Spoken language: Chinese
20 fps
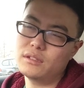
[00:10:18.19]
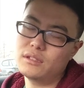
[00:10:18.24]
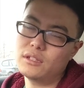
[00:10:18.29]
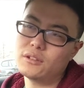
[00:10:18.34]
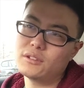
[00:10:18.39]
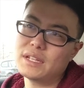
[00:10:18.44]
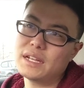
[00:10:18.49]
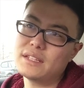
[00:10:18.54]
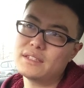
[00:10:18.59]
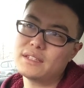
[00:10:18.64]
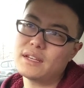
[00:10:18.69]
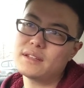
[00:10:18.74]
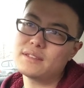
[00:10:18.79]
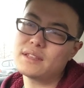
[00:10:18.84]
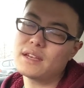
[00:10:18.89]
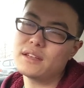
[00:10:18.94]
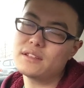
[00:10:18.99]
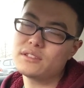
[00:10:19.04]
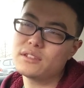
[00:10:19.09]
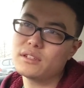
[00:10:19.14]
要大家
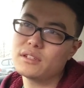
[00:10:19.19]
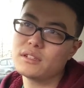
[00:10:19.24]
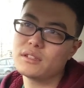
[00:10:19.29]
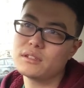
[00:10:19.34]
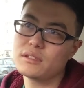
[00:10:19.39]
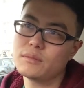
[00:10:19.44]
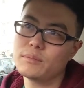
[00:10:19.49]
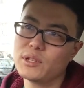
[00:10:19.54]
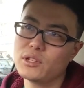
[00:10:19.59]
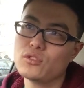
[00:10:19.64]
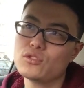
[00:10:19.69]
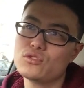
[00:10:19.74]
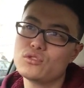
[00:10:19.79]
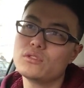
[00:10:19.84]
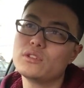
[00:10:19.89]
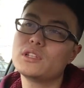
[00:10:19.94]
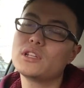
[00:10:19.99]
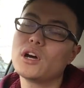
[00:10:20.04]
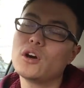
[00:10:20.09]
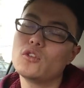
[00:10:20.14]
在这个评论
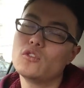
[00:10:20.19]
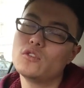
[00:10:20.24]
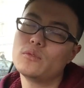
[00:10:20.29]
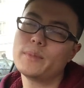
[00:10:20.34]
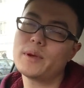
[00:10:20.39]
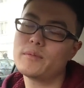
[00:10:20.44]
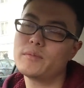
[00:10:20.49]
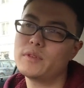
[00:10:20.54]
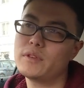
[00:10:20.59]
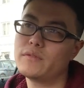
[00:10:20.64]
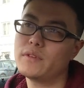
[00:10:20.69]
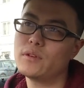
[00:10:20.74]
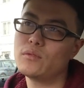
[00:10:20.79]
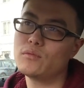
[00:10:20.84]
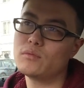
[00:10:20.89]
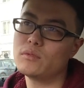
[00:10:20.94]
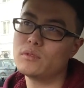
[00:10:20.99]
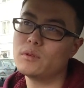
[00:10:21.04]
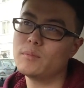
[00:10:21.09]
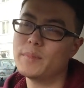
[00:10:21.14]
区里讨论，因为
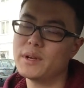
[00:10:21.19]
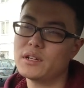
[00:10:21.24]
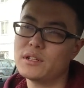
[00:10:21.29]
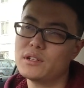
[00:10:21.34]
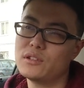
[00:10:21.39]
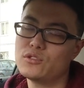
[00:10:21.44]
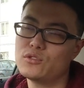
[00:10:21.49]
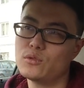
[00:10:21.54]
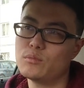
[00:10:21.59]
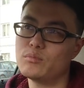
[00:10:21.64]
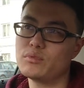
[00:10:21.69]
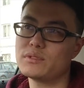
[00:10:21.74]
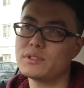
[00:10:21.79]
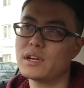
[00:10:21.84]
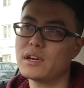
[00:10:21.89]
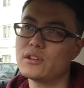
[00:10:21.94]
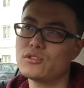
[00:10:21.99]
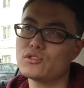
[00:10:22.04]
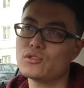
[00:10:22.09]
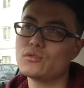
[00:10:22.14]
我本人就不
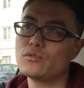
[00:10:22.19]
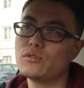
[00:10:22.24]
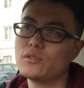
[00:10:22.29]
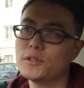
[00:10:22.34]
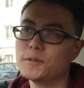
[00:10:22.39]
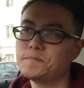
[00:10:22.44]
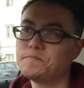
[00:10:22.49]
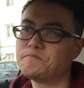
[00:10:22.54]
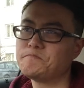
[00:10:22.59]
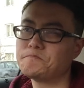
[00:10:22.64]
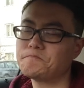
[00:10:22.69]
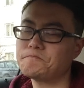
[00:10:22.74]
在中国，